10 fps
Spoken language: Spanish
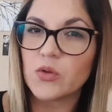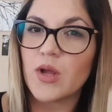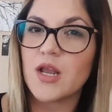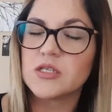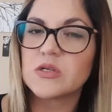
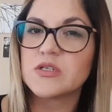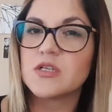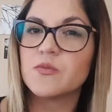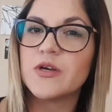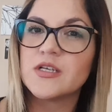todas las
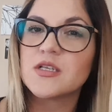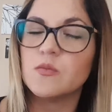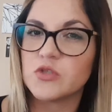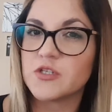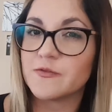cosas buenas que
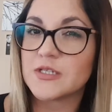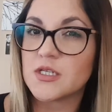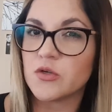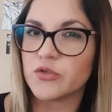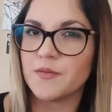muchas
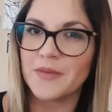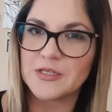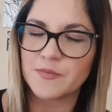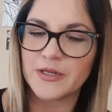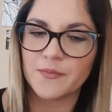veces los
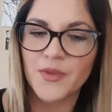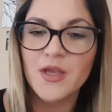demás ven.